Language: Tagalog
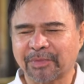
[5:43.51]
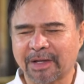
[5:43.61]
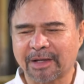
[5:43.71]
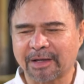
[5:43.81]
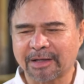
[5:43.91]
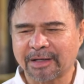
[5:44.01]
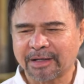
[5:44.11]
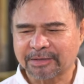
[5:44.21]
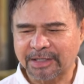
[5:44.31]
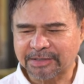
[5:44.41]
uh,
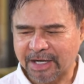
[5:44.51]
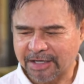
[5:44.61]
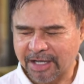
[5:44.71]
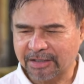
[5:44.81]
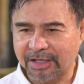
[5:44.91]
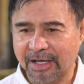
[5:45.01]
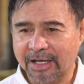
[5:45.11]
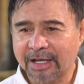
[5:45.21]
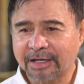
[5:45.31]
sa isang anak niya